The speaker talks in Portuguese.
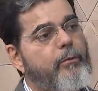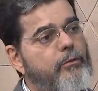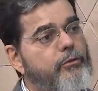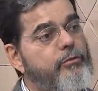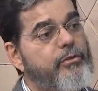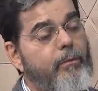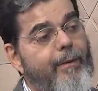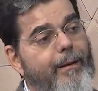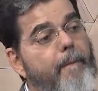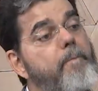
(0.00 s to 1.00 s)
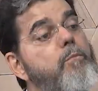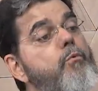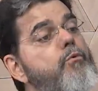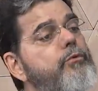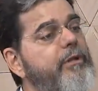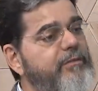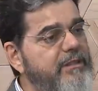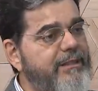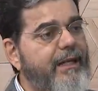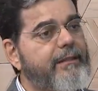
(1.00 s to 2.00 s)
Constituição muito
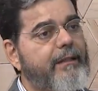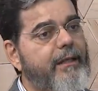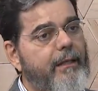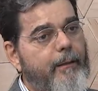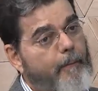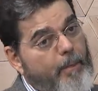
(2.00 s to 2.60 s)
avançada, né?